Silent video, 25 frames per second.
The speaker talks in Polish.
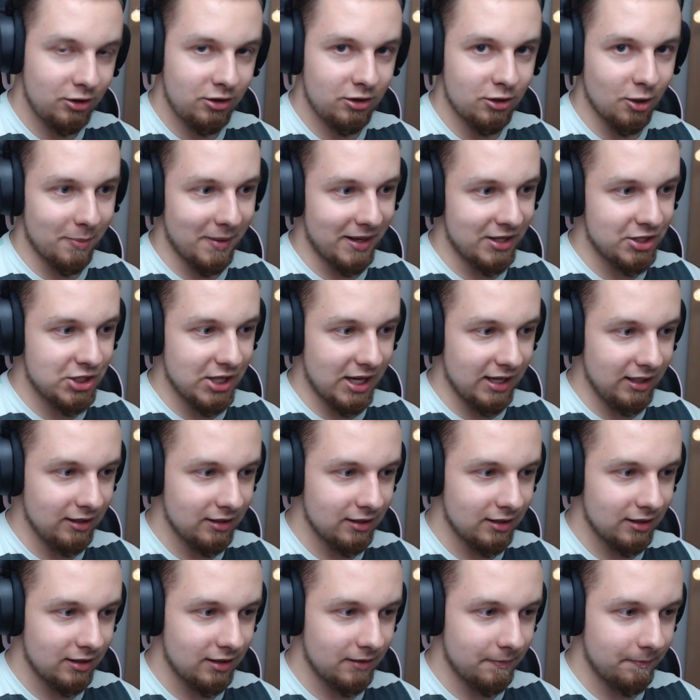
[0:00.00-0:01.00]
To będzie?
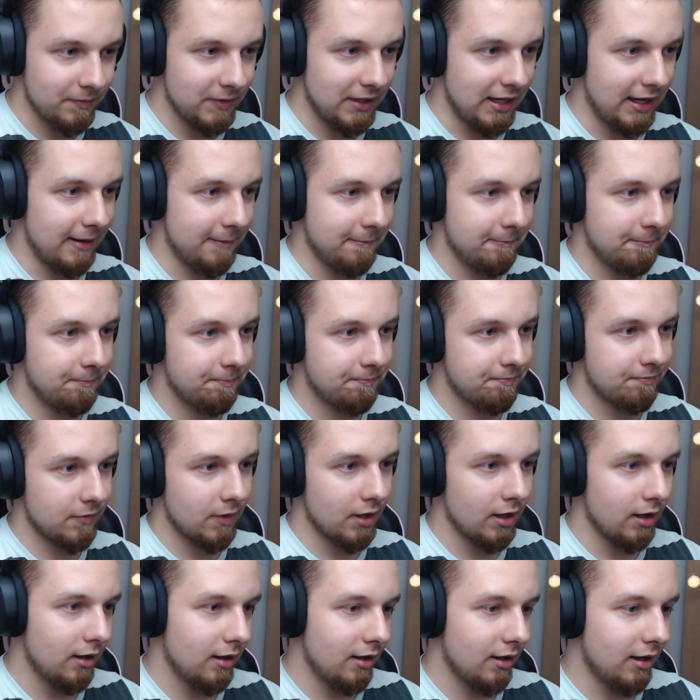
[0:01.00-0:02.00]
Nie.
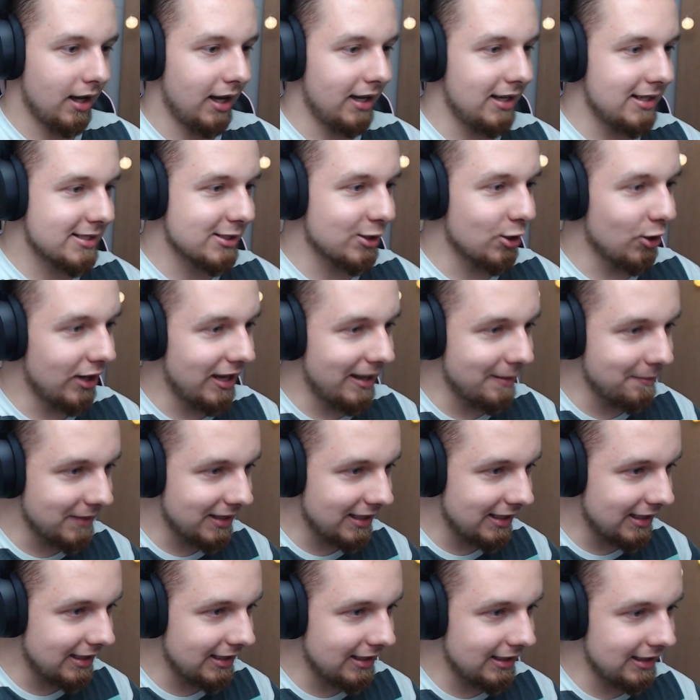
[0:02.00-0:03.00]
A z Golem
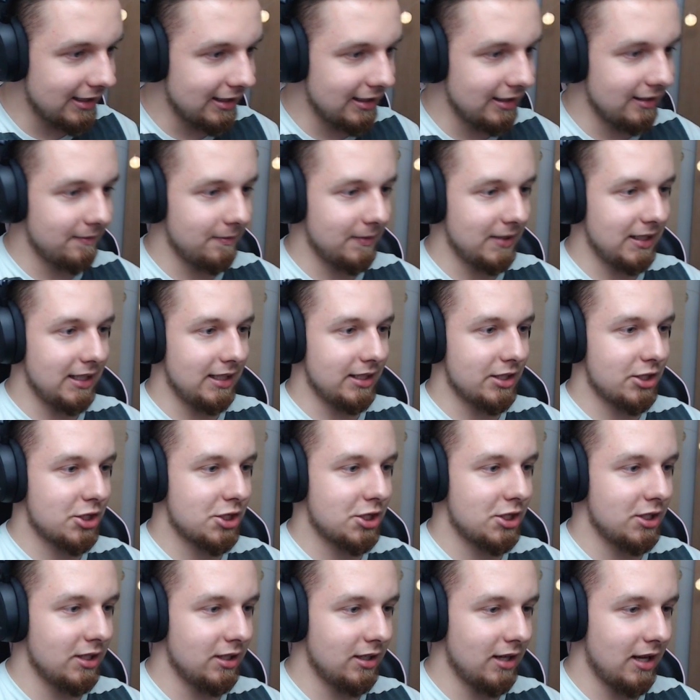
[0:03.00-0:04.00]
i, i
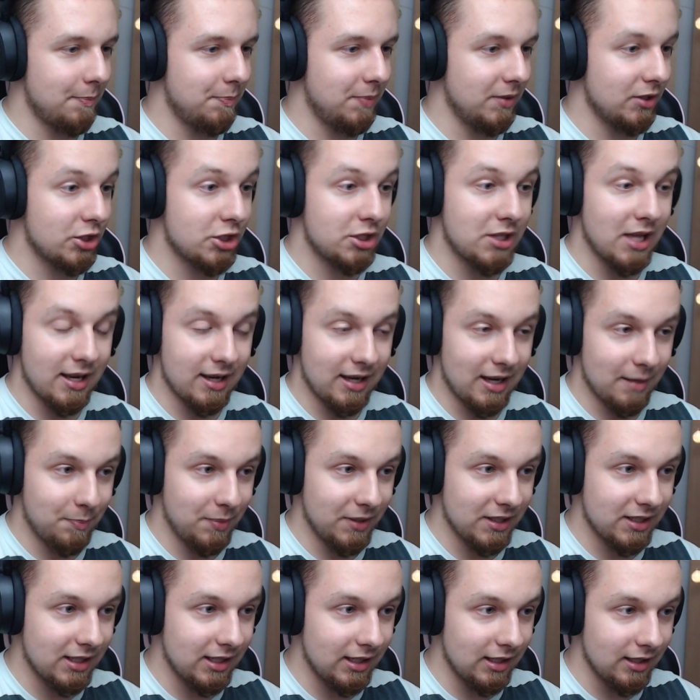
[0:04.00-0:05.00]
trzy epi, cztery
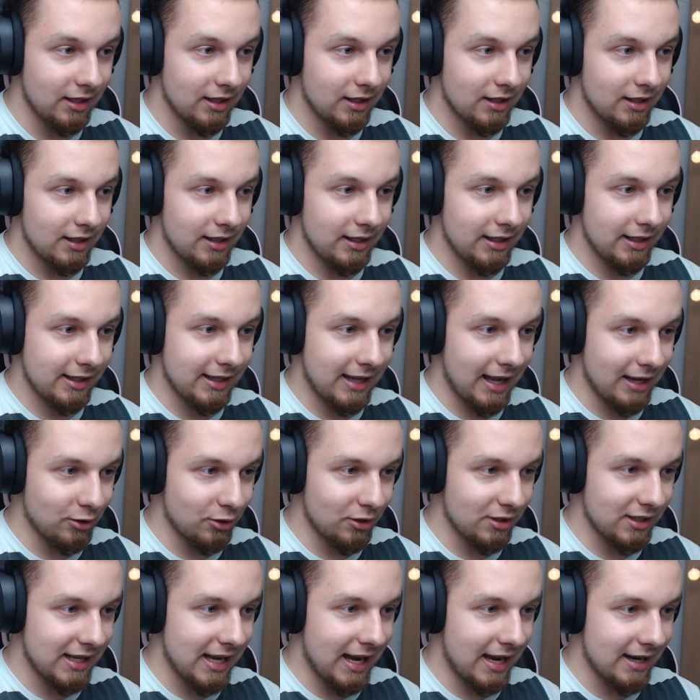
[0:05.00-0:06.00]
epiki. E,
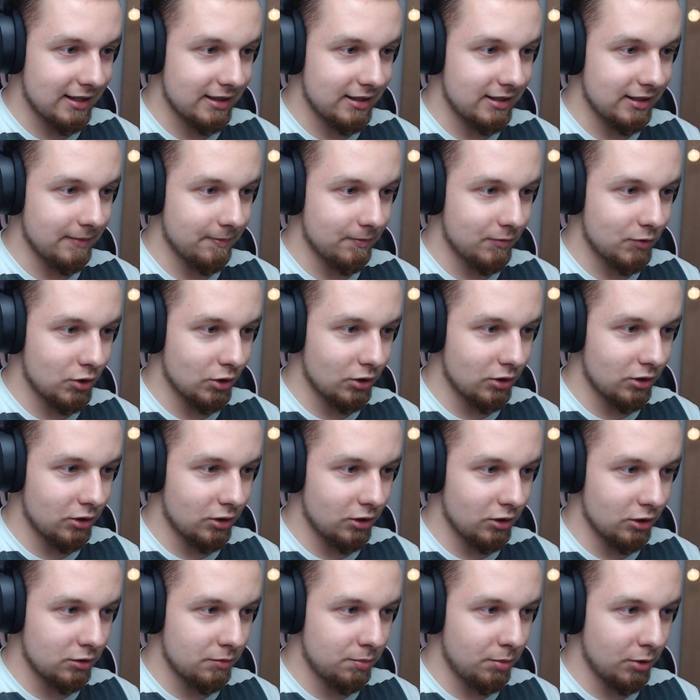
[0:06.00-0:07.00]
kanon karty.
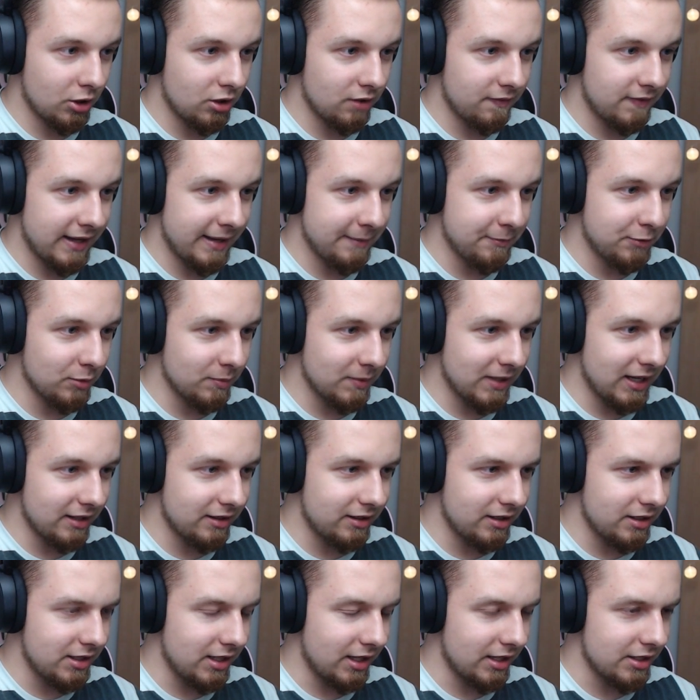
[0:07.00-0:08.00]
To odblokowałem tą
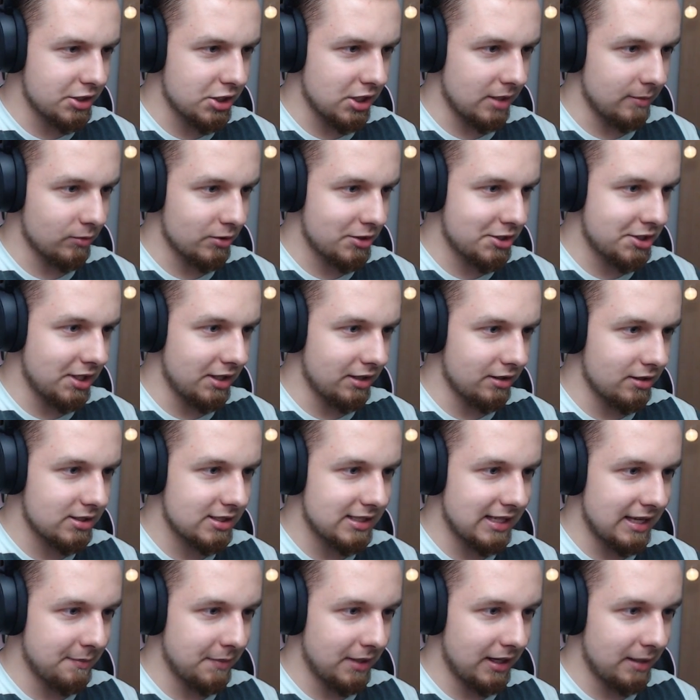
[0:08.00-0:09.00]
kartę? Nie, czemu? Cztery
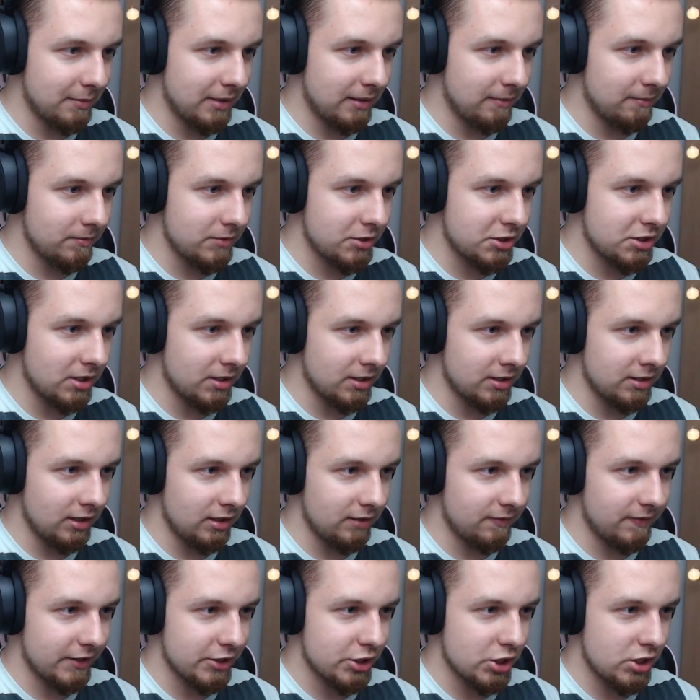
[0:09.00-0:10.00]
dostałem, a mam cztery na
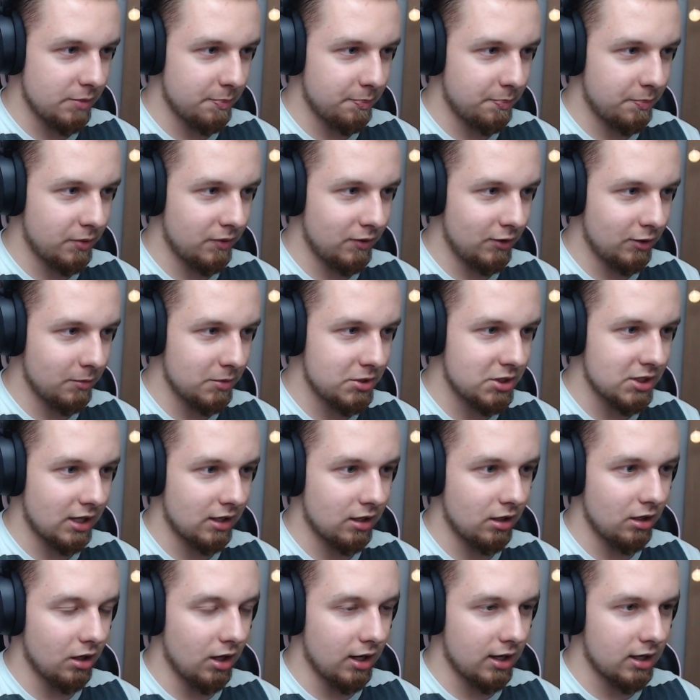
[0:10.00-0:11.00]
no dwa, czyli powinno być
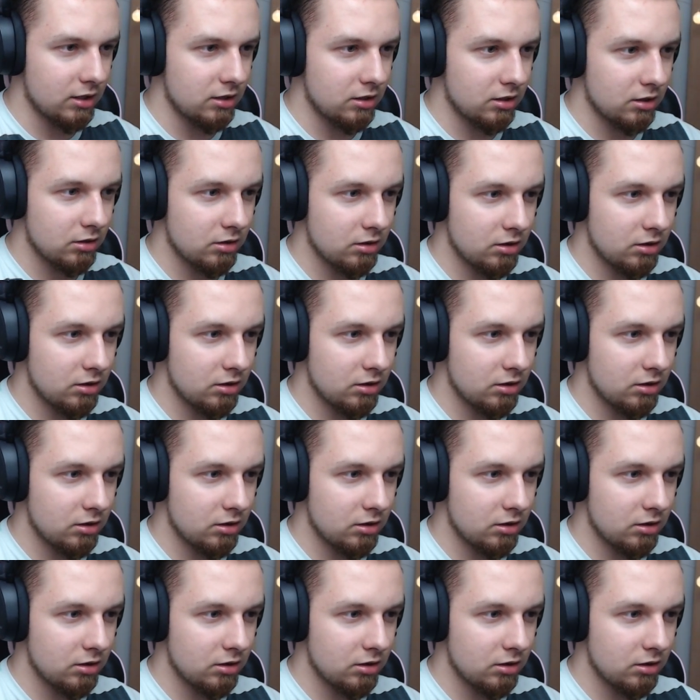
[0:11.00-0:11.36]
unlocked?